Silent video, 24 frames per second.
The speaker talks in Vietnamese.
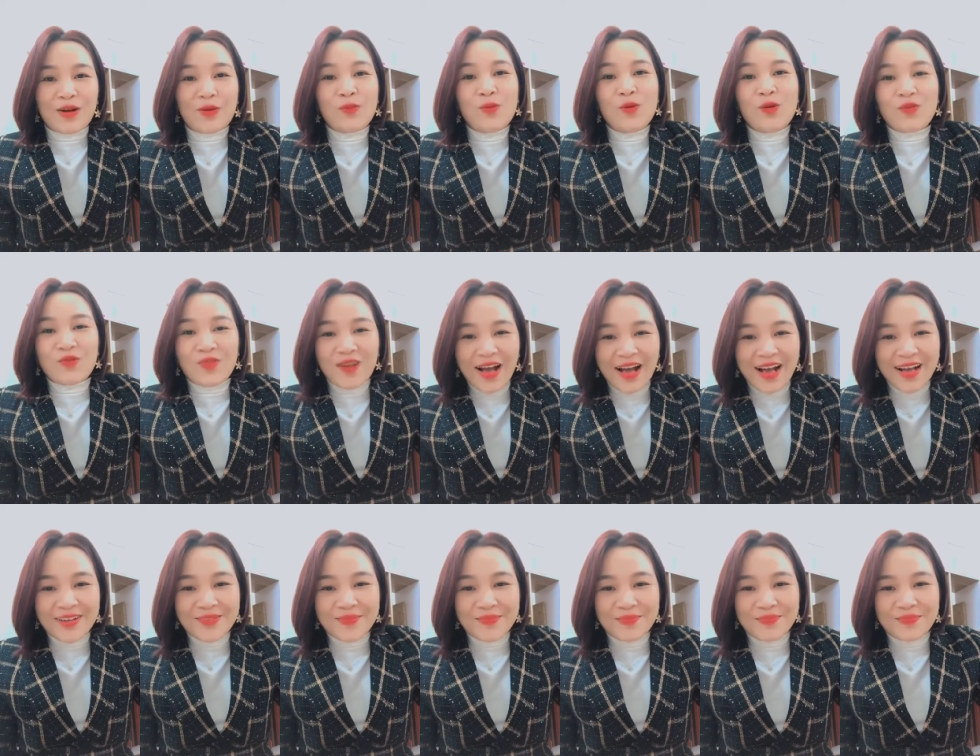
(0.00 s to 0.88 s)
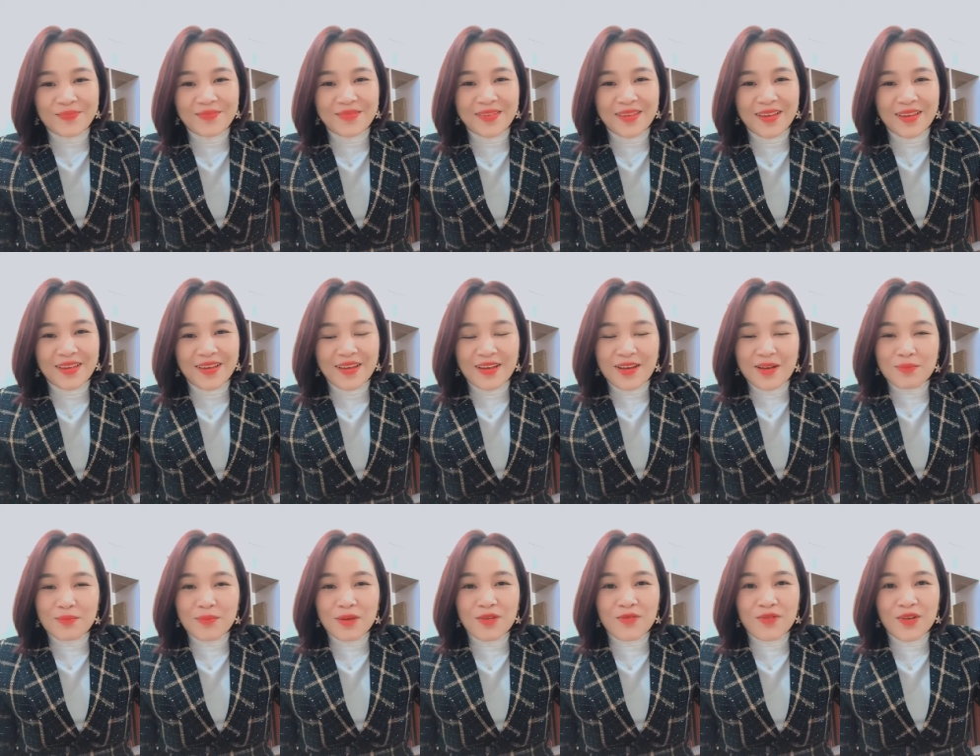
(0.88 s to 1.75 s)
không mua vàng,
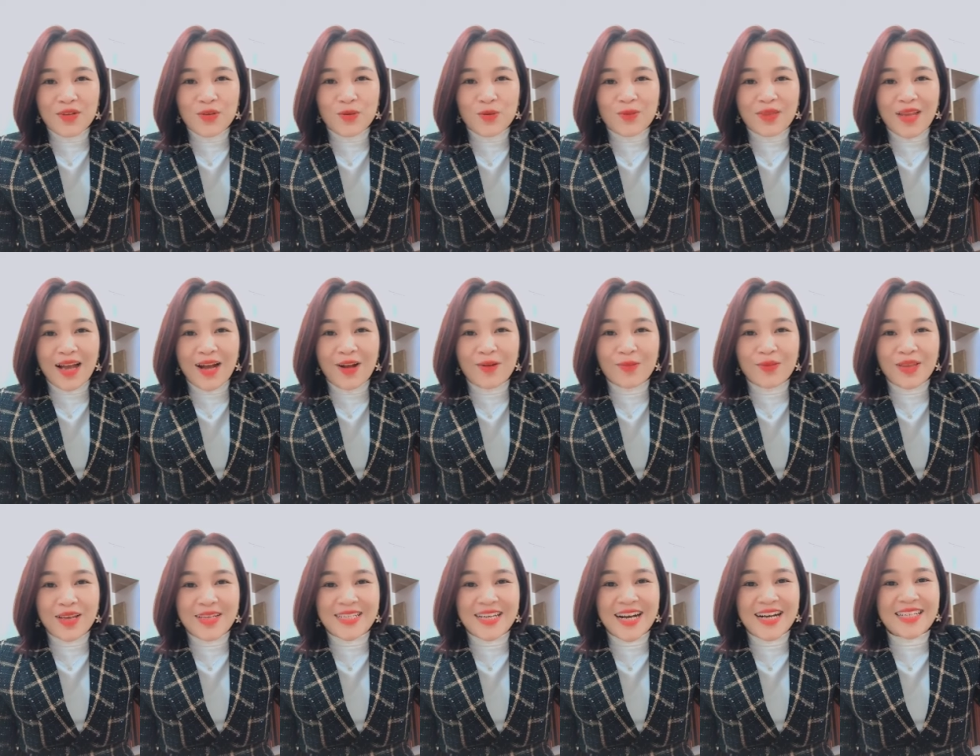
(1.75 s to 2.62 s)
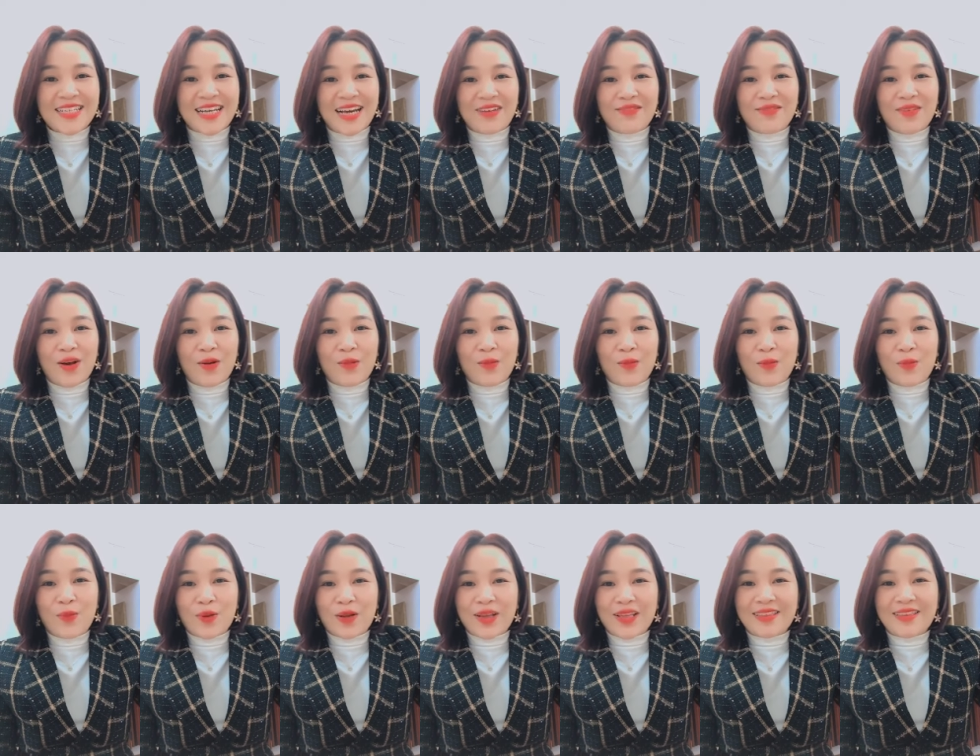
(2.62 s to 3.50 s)
bởi vì chúng ta không thể chắc chắn vào
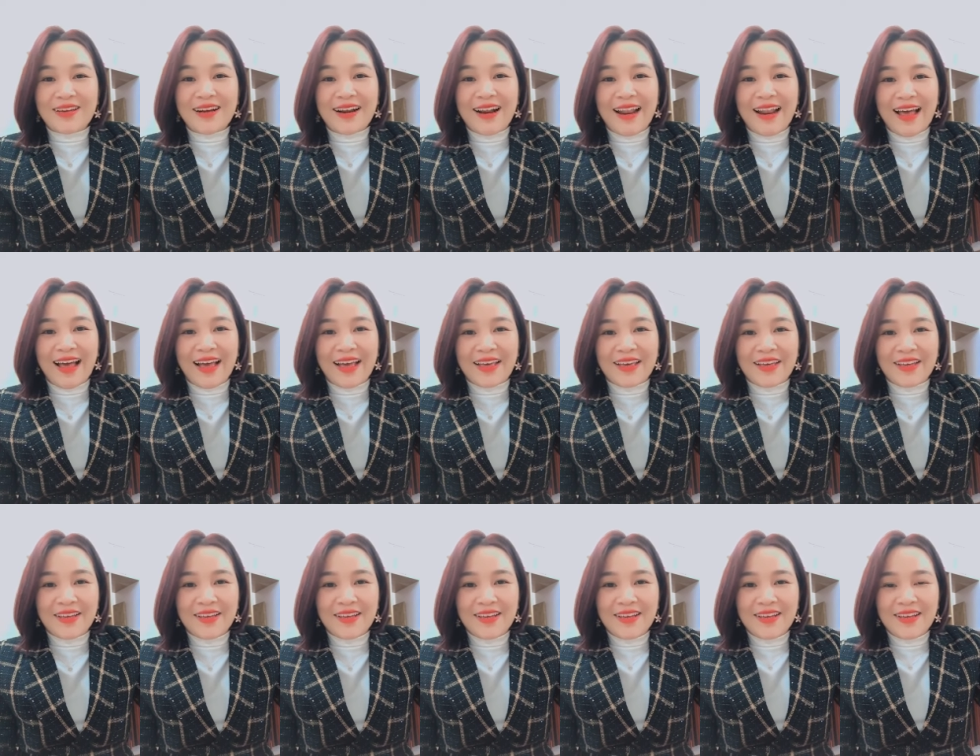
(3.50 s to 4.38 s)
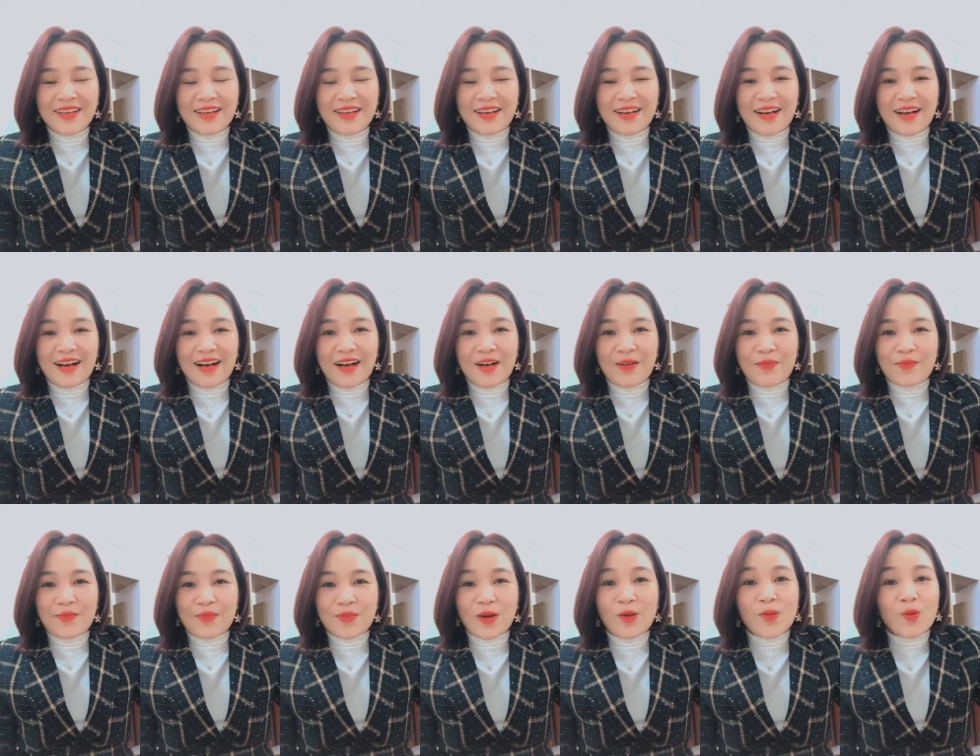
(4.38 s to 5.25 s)
một cái tương lai,
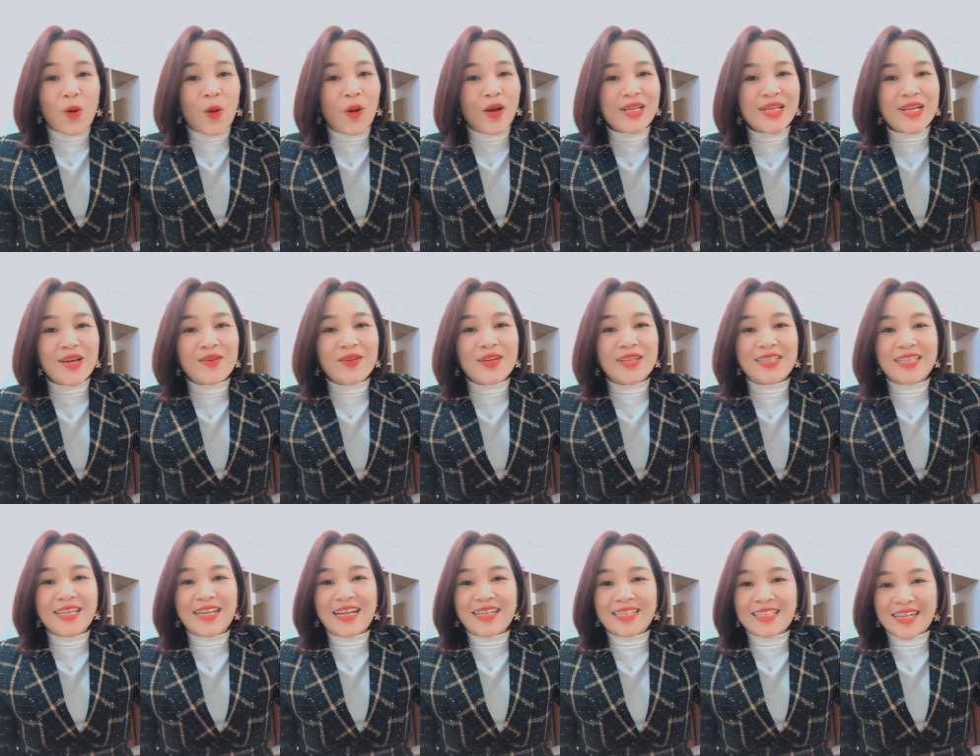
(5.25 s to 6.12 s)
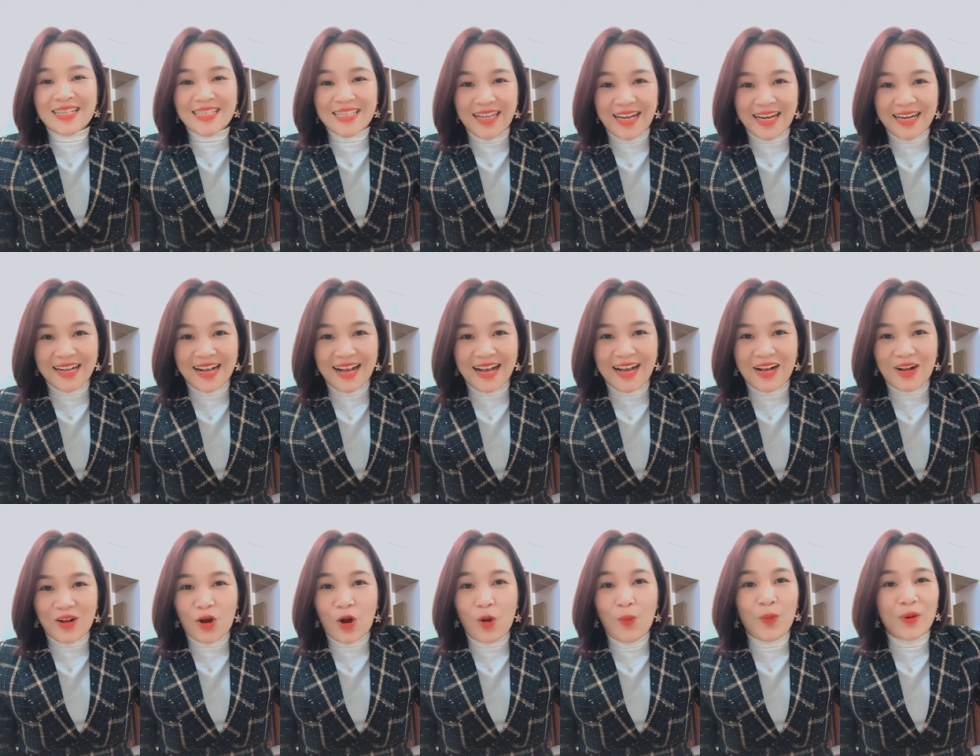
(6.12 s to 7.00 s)
không có cái điều là gì là chắc chắn
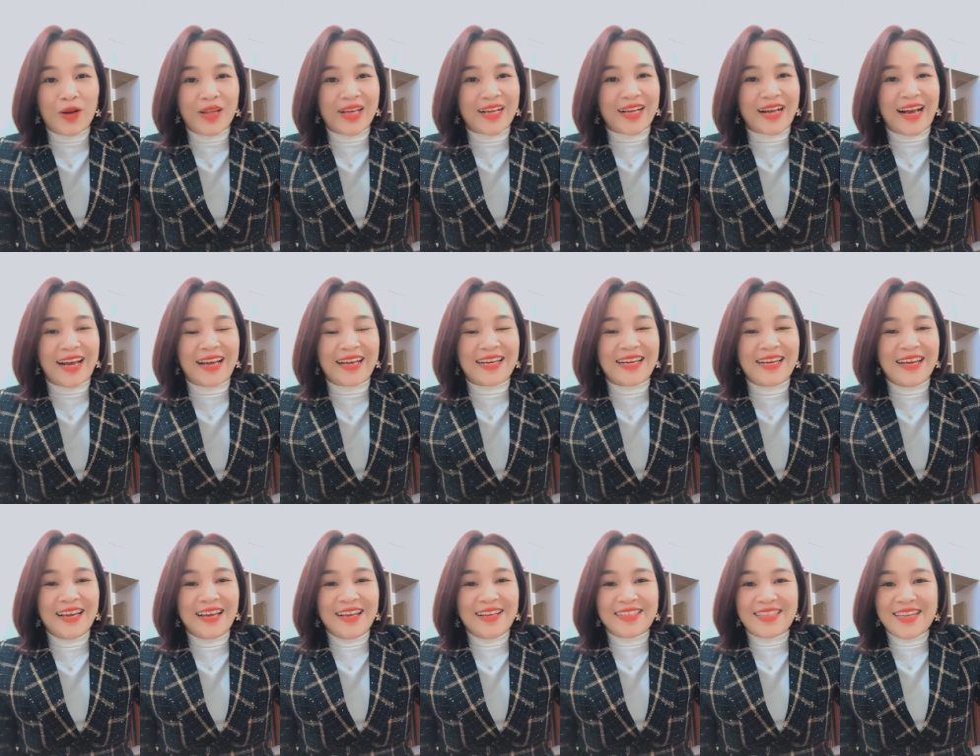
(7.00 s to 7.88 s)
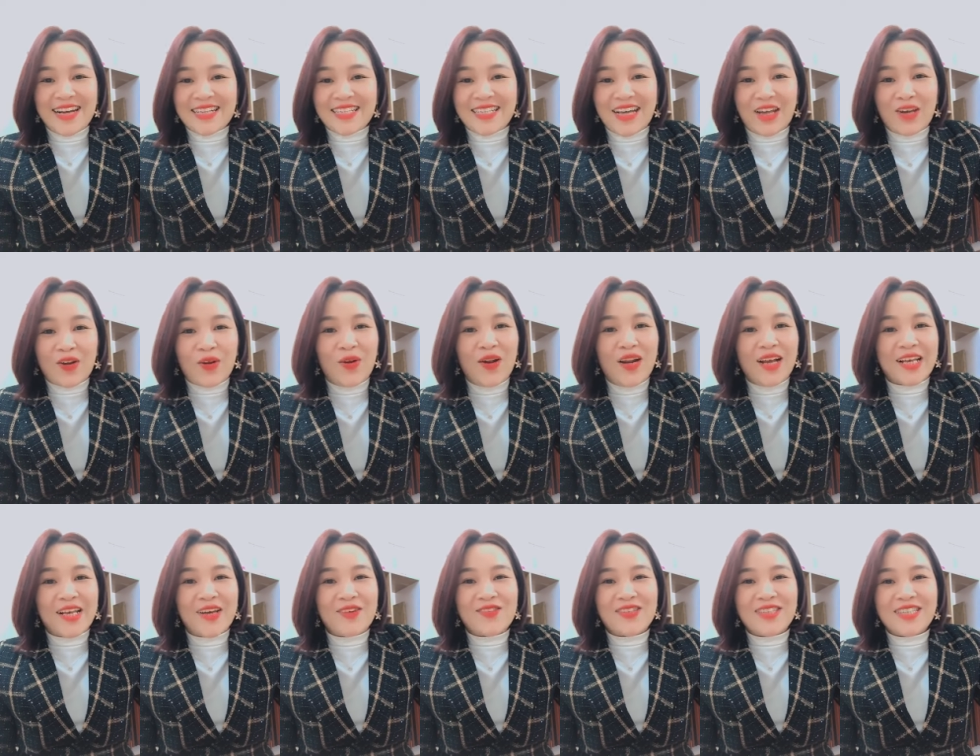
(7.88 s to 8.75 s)
cả. Có một cái chắc chắn đó
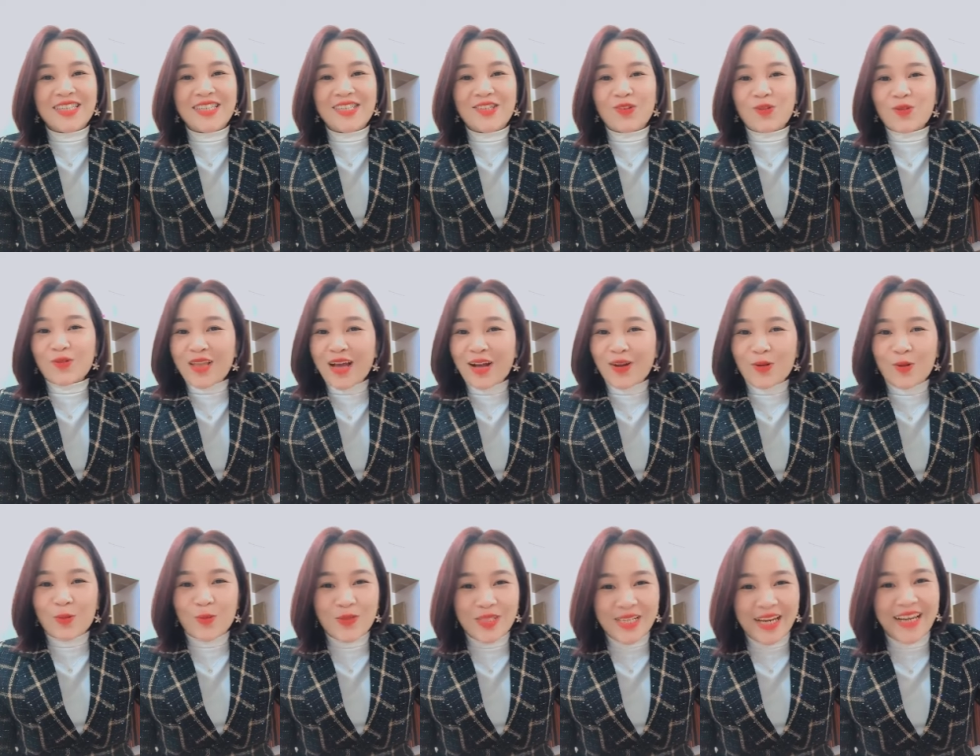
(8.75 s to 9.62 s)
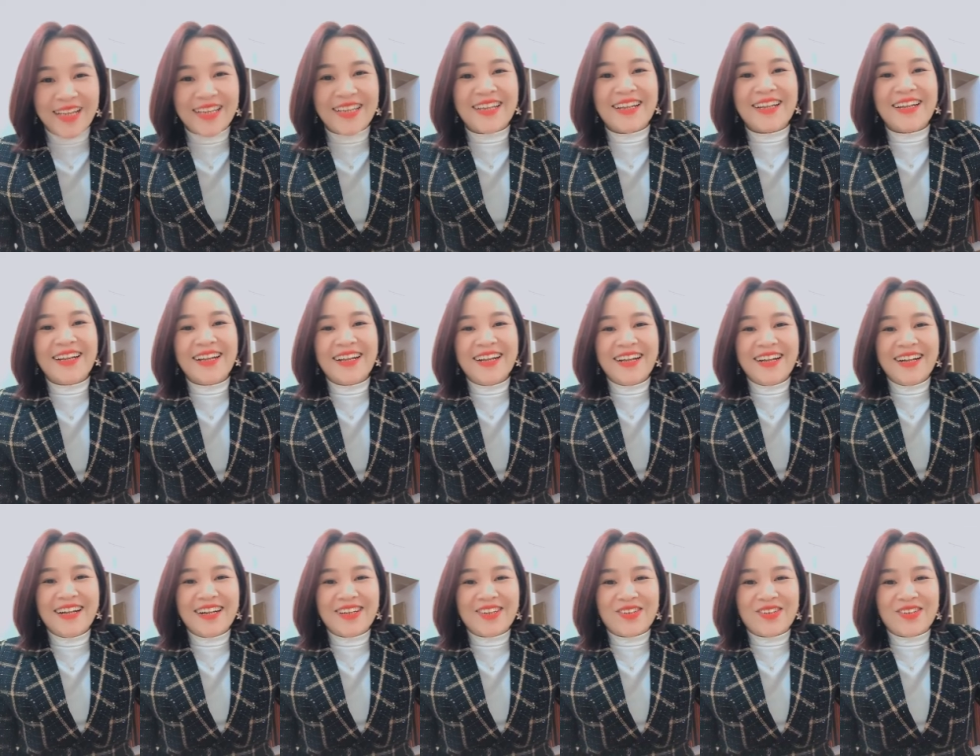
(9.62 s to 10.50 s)
là kiểu gì chúng ta cũng chết,
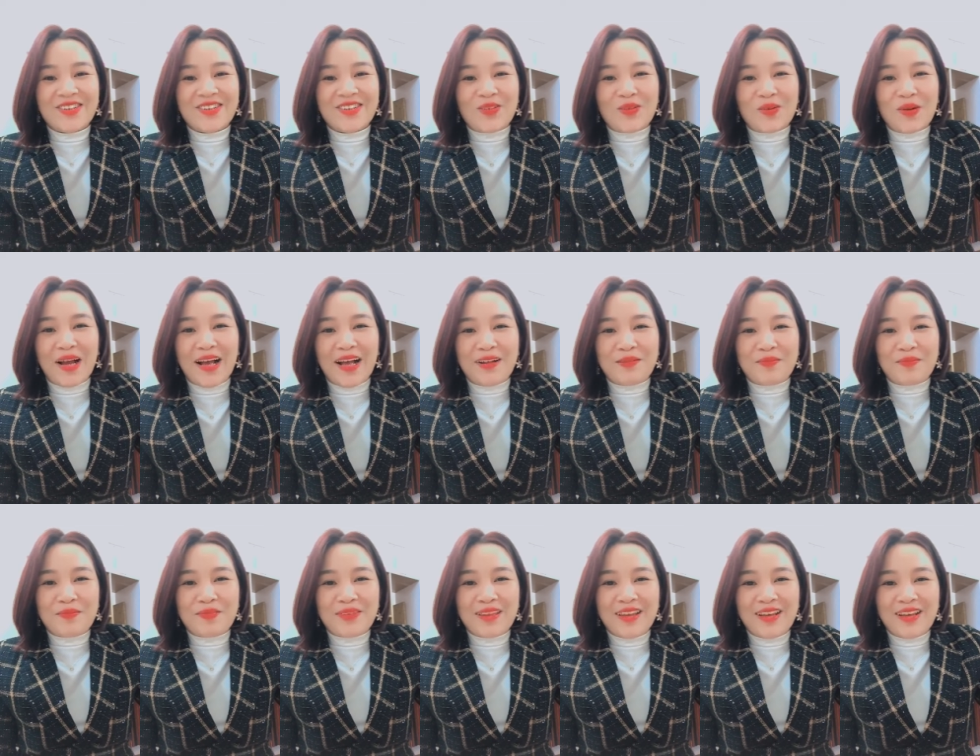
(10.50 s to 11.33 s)
đúng không ạ?